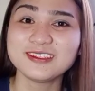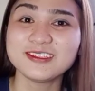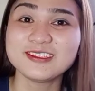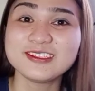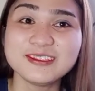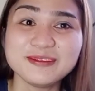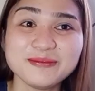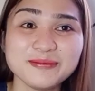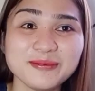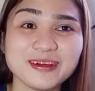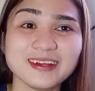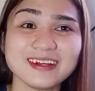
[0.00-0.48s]
O,
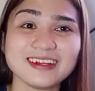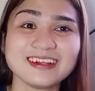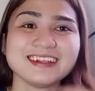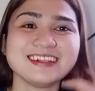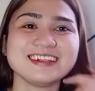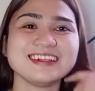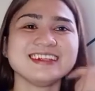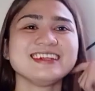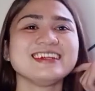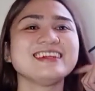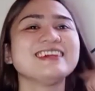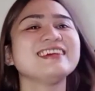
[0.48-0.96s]
di ba?
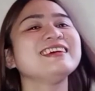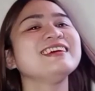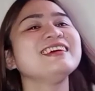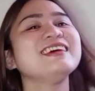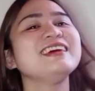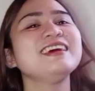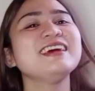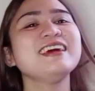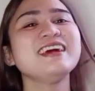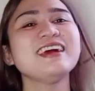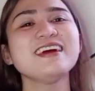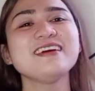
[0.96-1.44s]

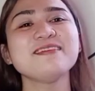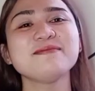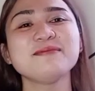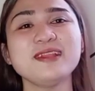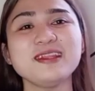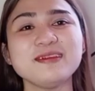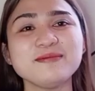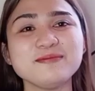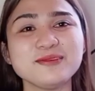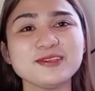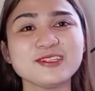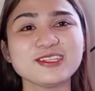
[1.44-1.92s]

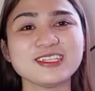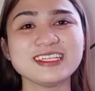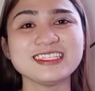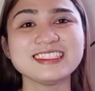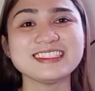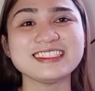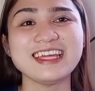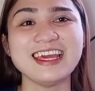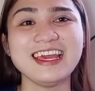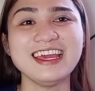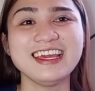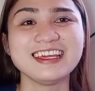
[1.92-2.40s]
Malambot
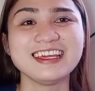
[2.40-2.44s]
kasi.